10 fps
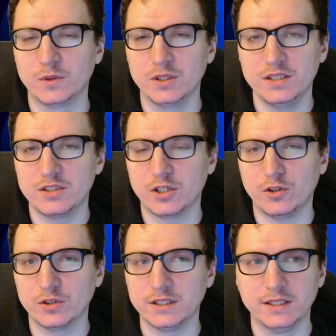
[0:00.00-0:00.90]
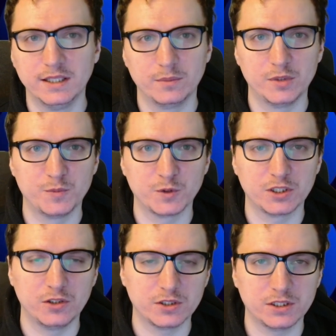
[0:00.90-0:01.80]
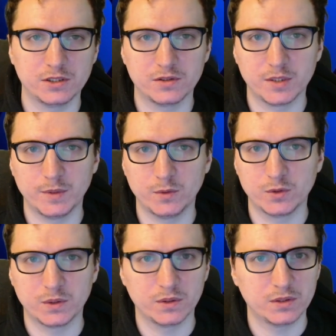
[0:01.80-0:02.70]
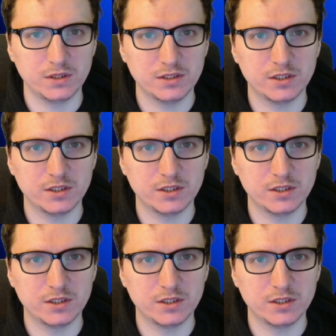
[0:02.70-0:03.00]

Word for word: To nic, że oni być może gorzej się od ciebie uczą i to nic,